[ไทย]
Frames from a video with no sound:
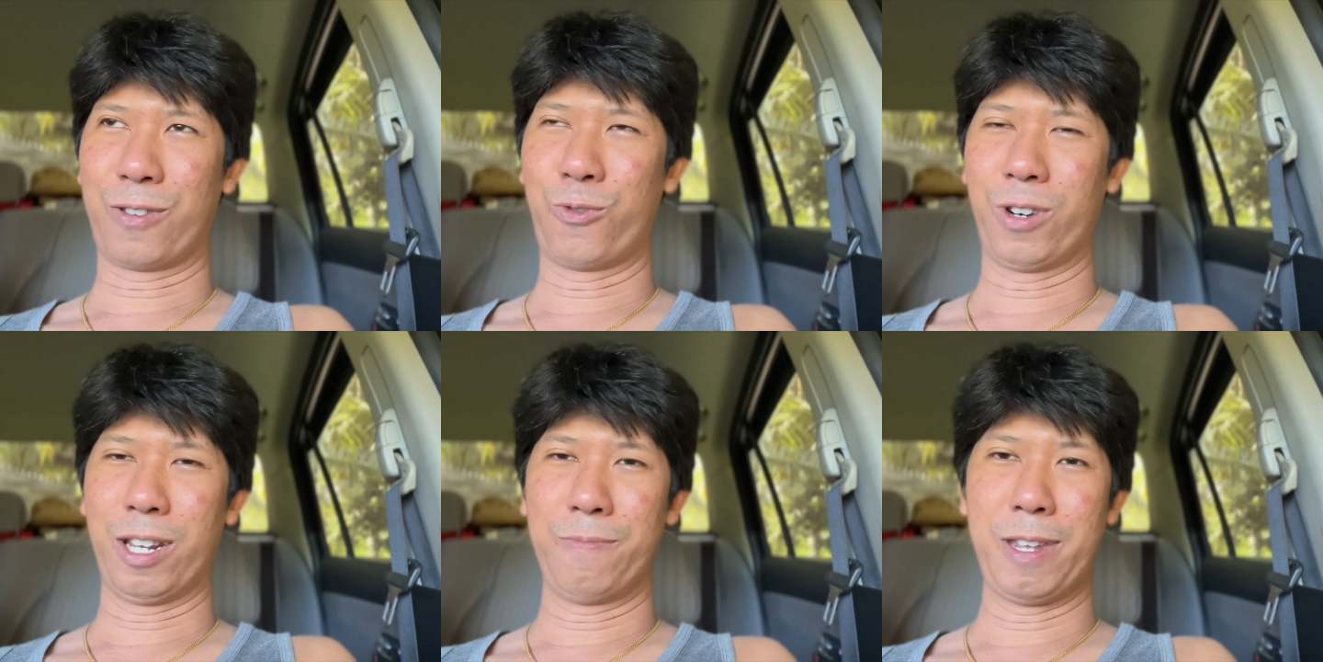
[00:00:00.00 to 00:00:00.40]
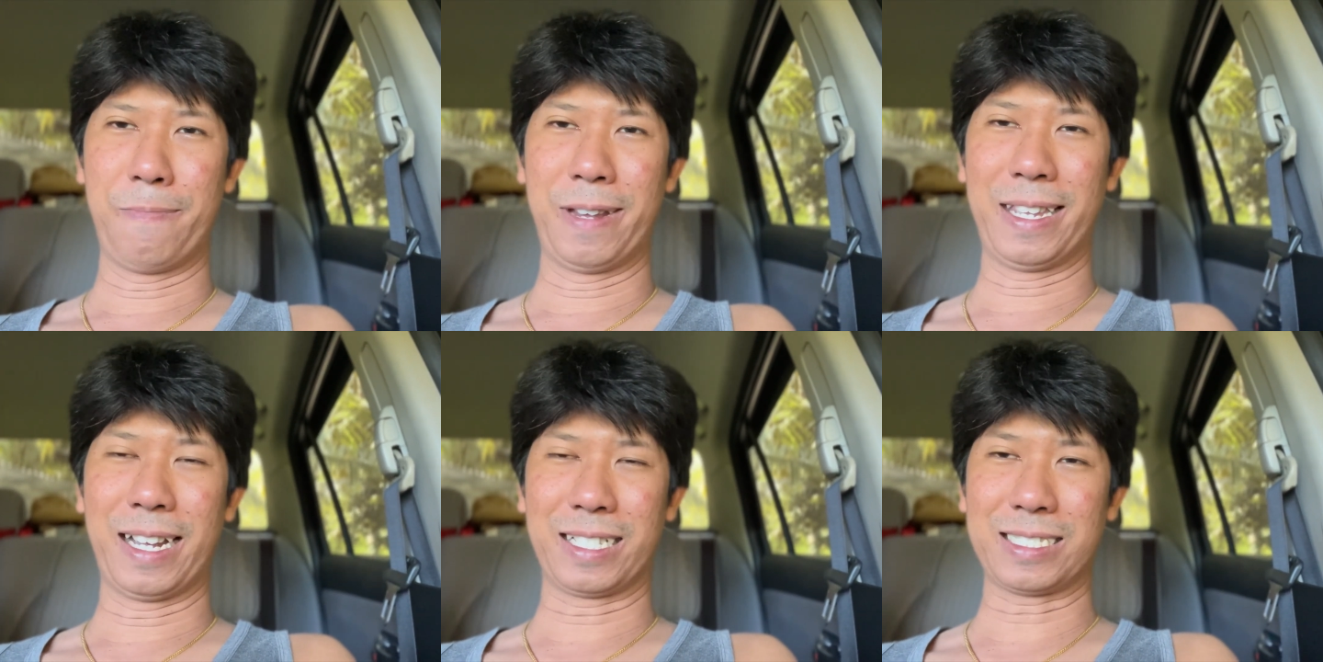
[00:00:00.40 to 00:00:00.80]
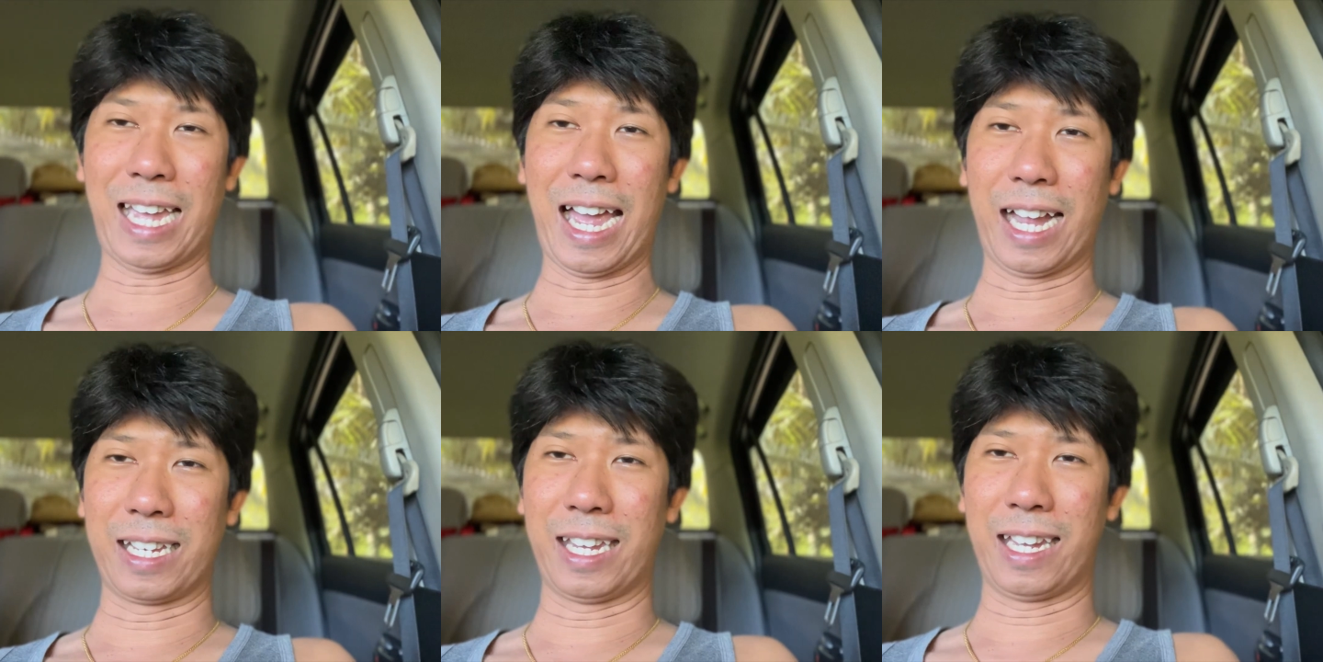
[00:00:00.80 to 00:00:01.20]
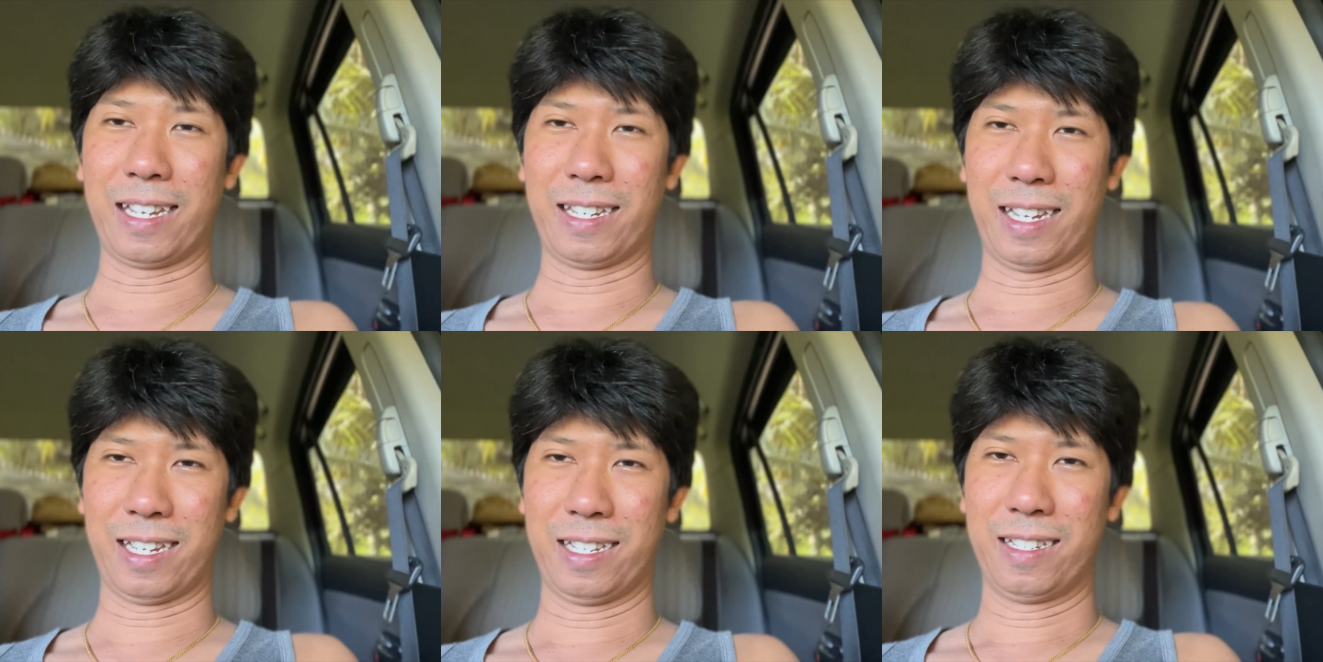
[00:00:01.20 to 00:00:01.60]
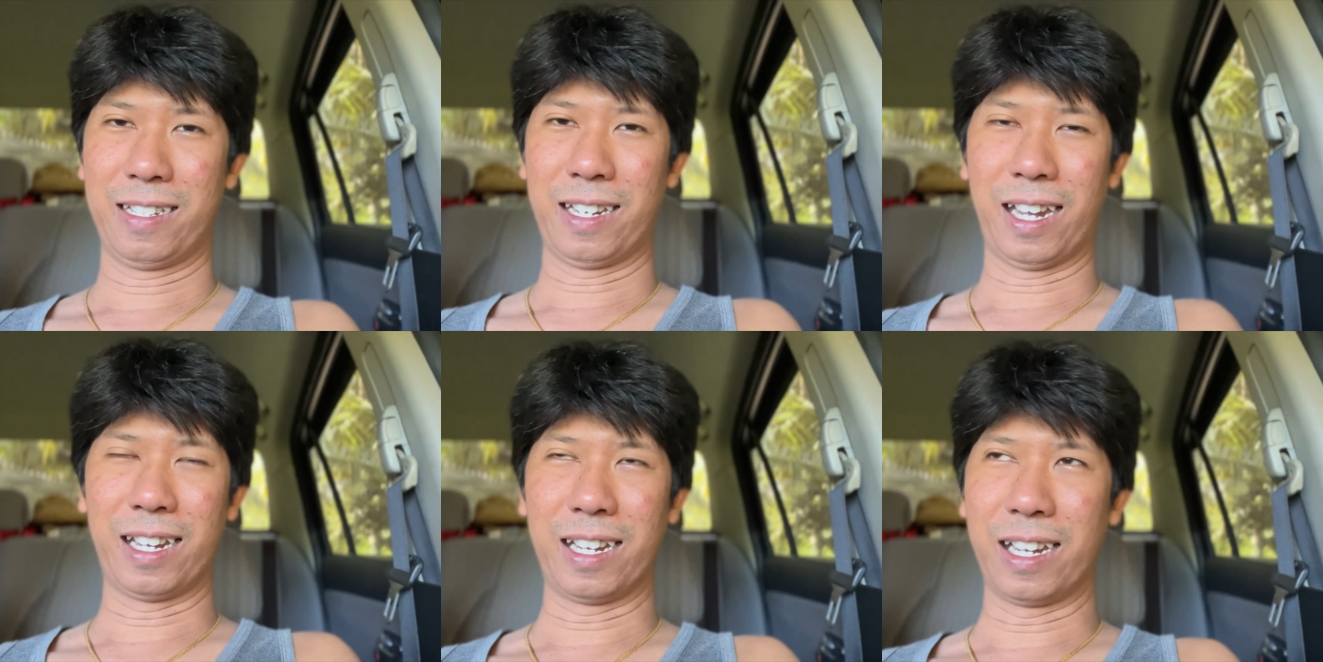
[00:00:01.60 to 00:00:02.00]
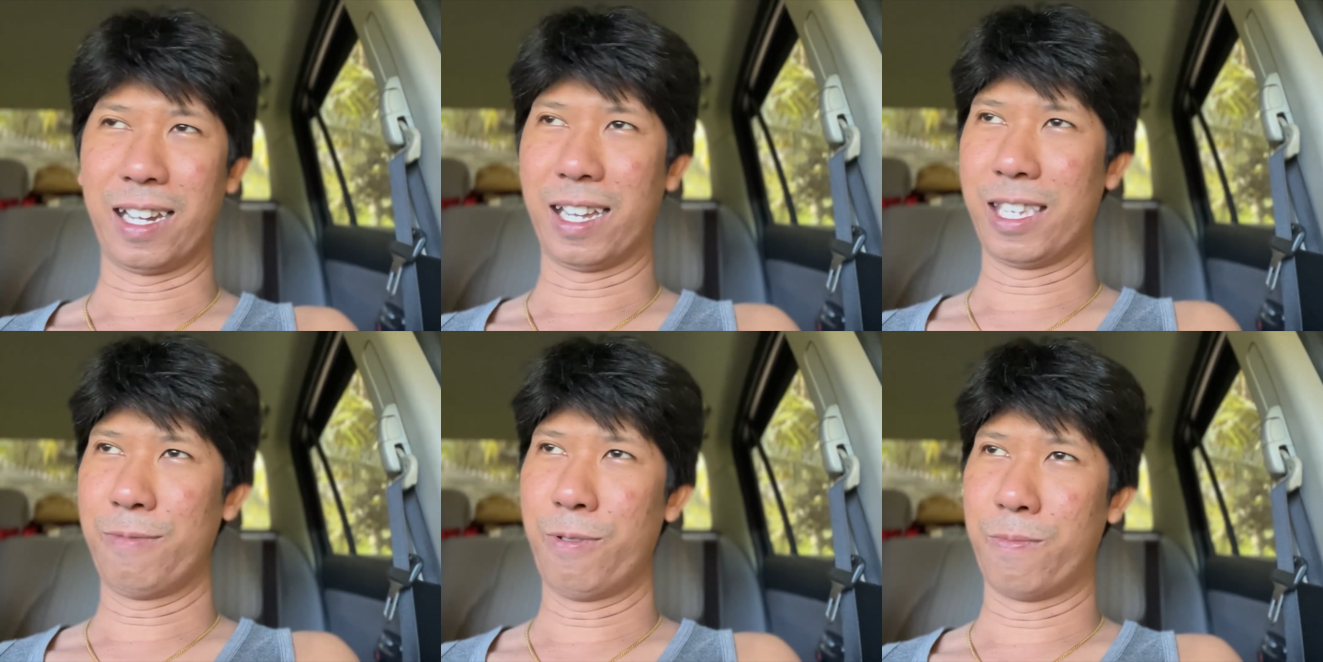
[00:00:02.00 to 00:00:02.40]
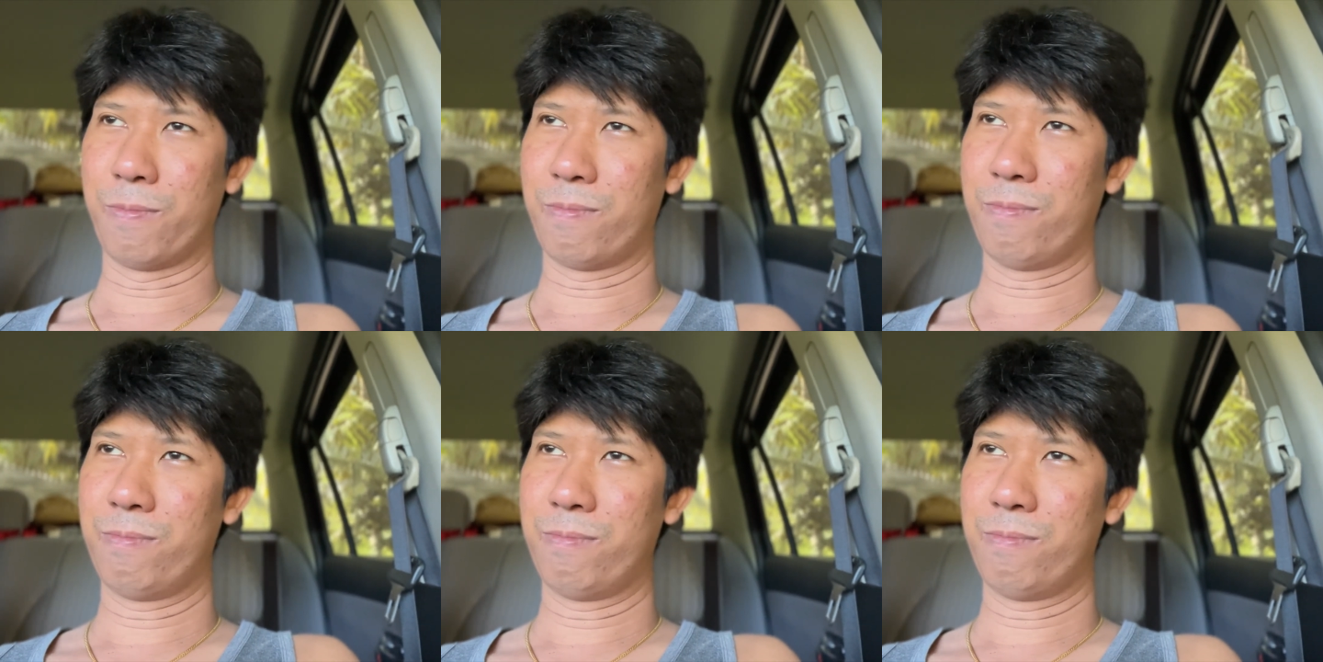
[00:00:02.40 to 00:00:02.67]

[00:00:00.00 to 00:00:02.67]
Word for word: กฎระเบียบอะไรต่างๆเนี่ย นะเออ อันนี้ผม